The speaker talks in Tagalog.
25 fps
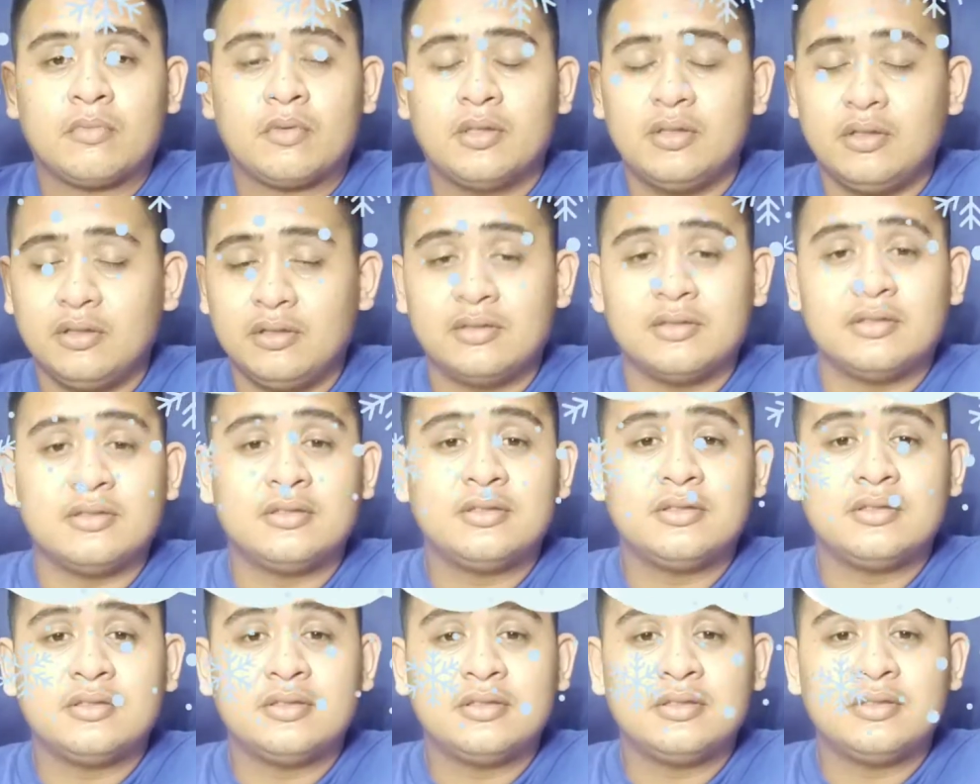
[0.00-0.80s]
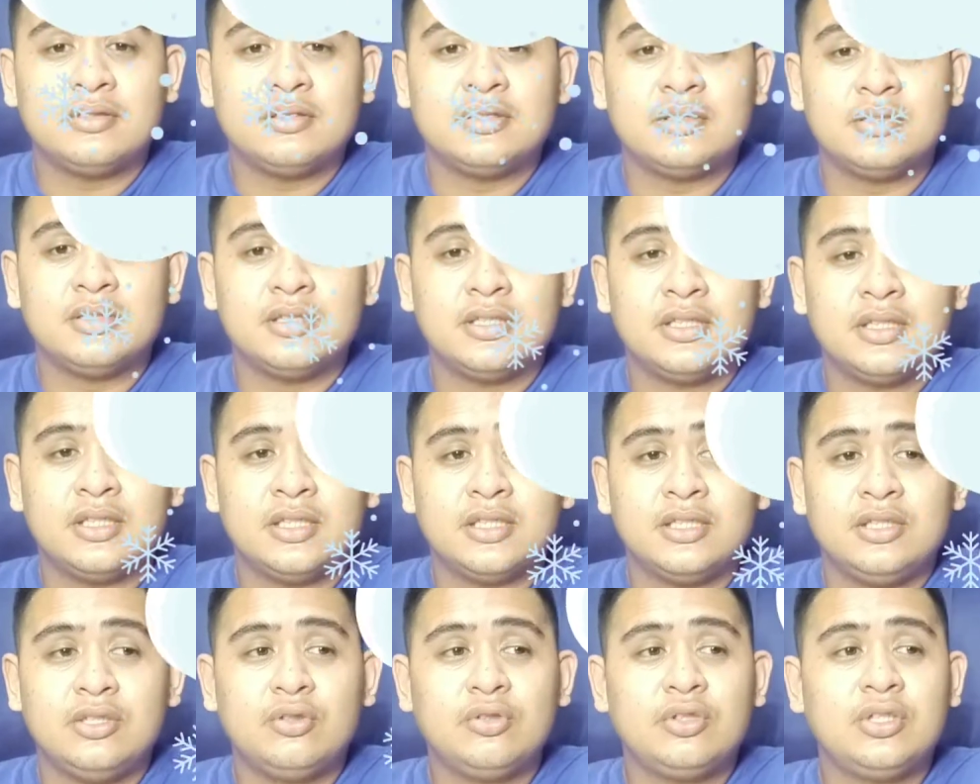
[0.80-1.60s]
No?
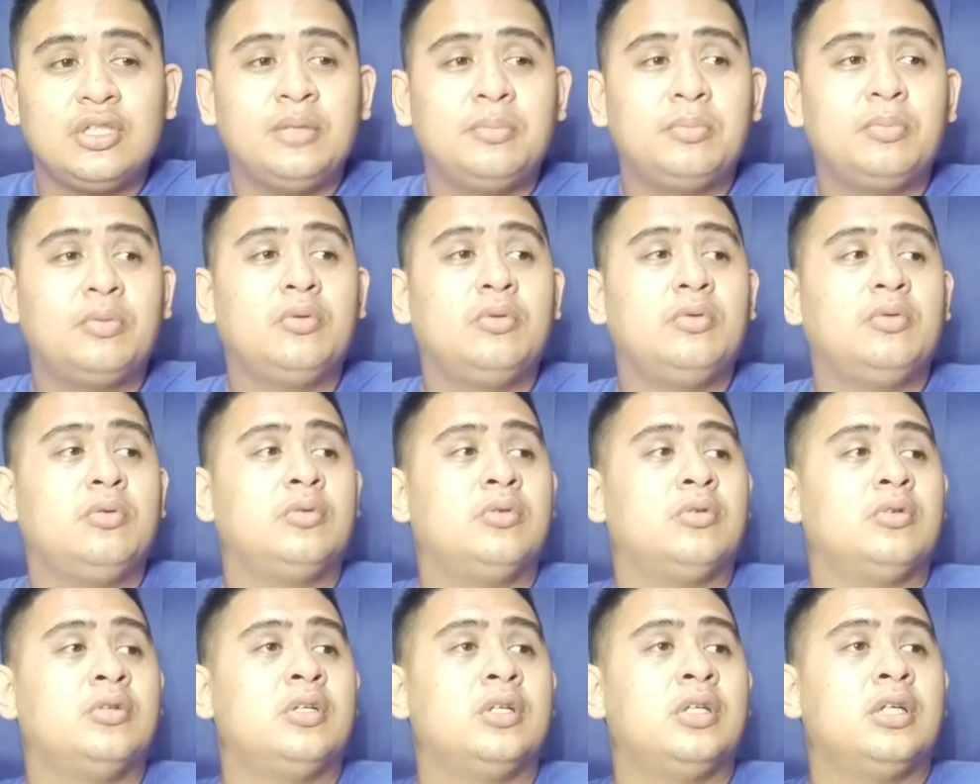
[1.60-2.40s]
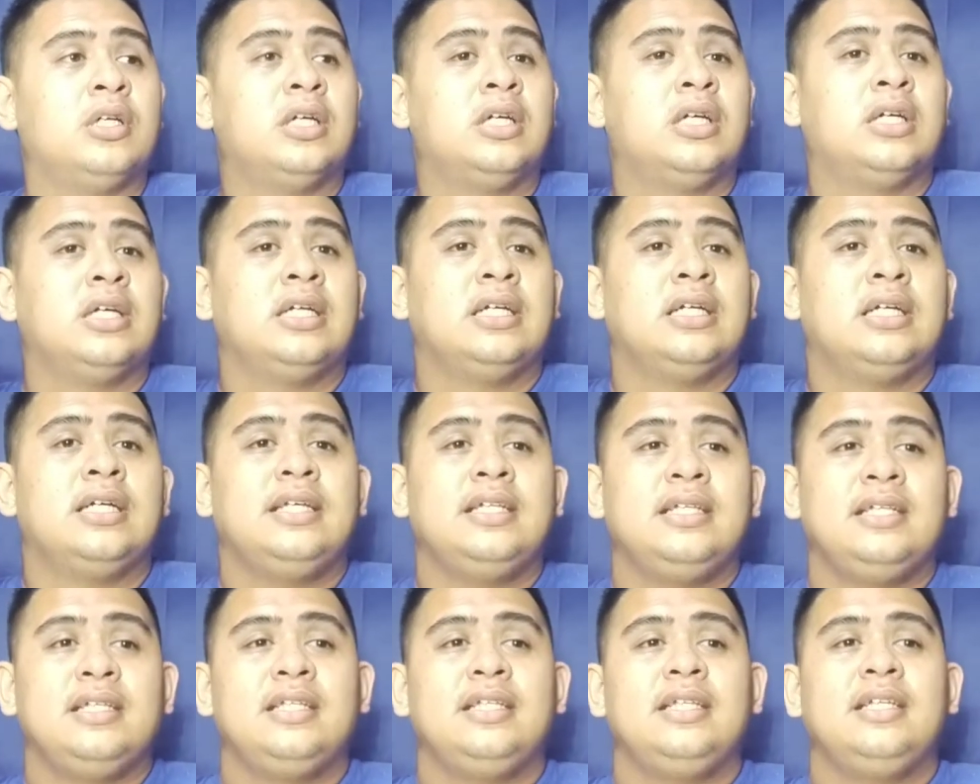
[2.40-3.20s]
Yung tipong
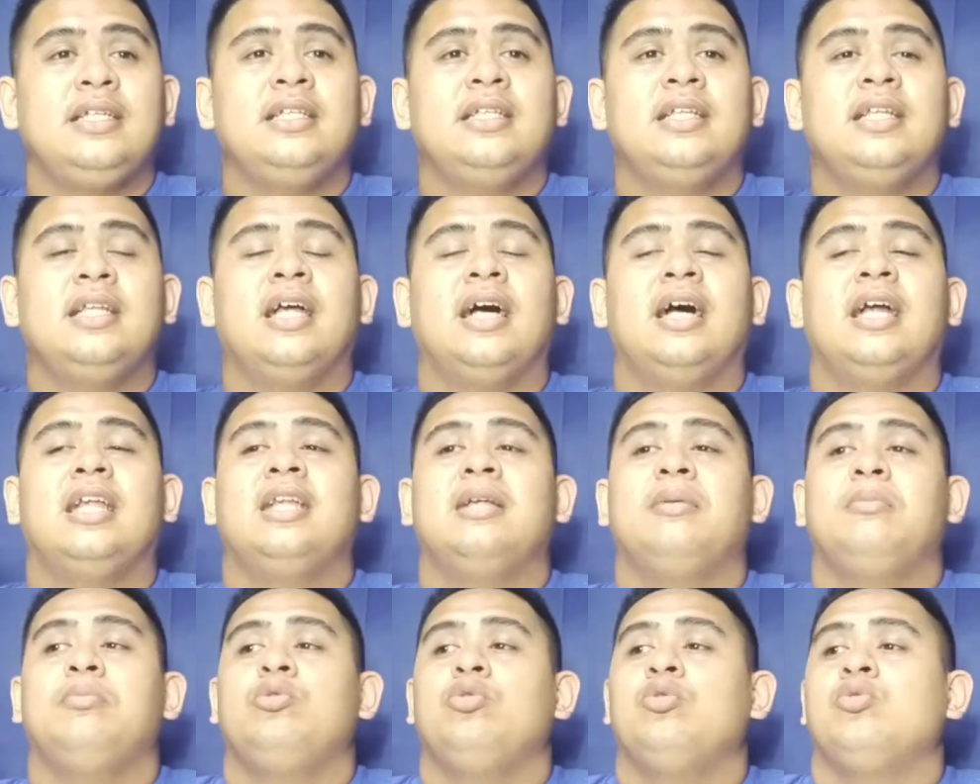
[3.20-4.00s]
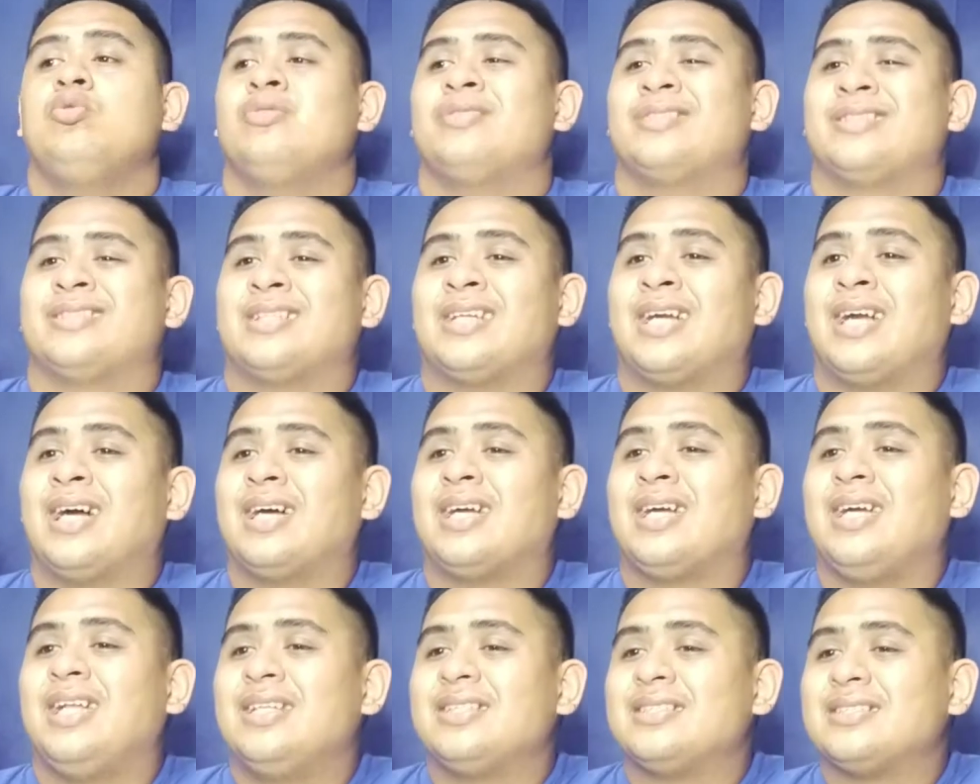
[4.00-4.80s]
hindi nila alam yung
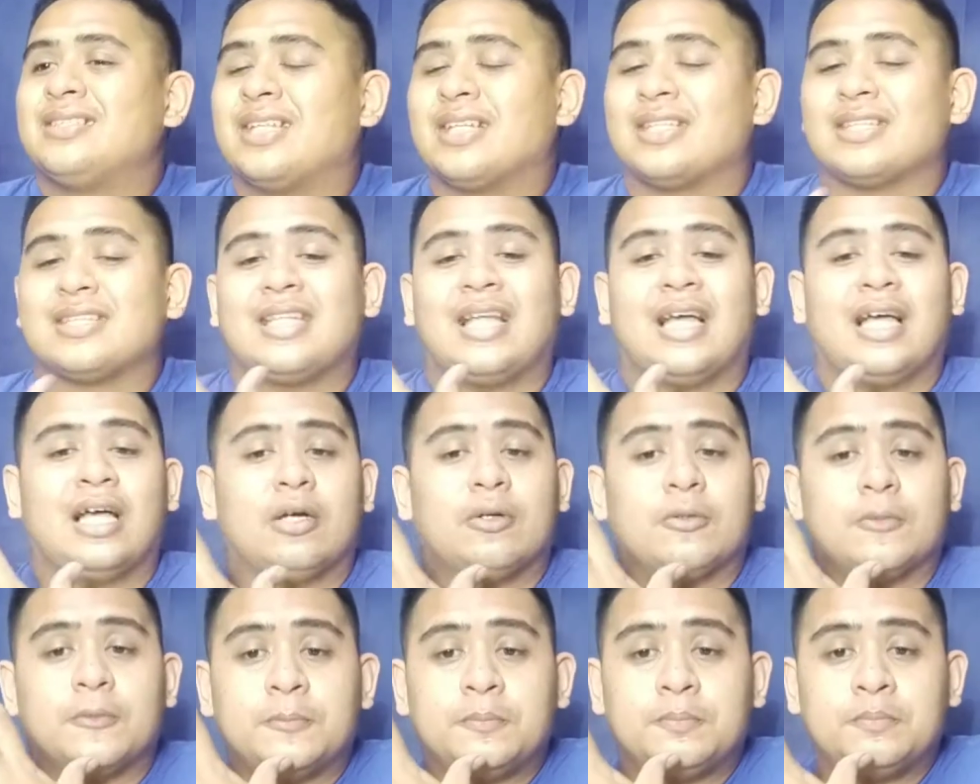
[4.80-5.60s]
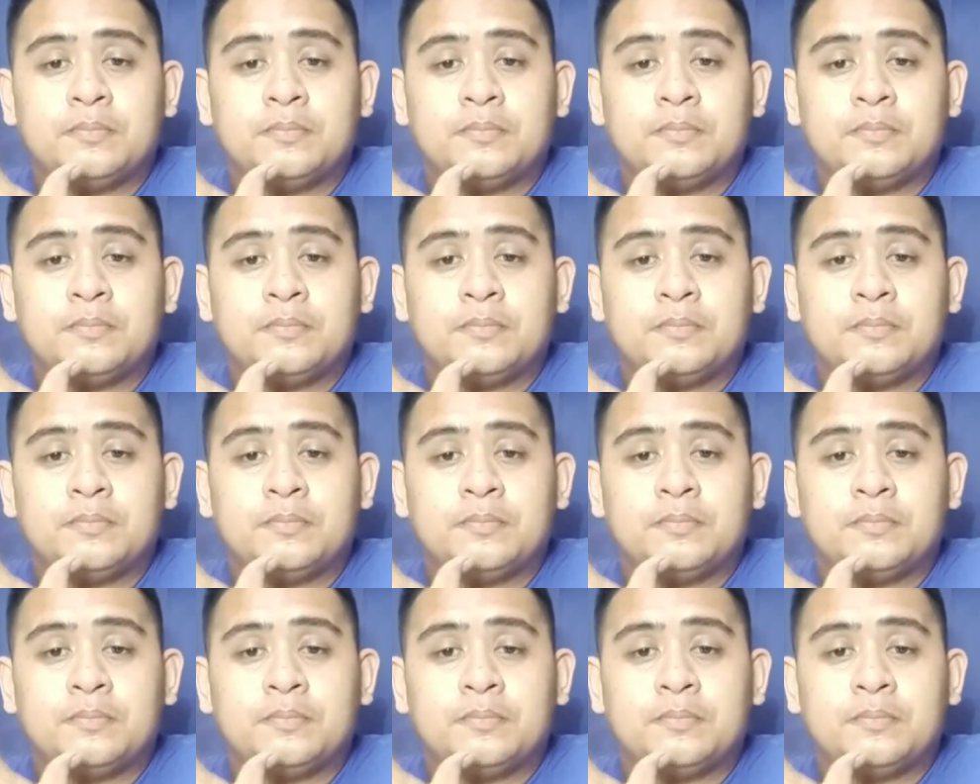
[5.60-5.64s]
struggles ng tao.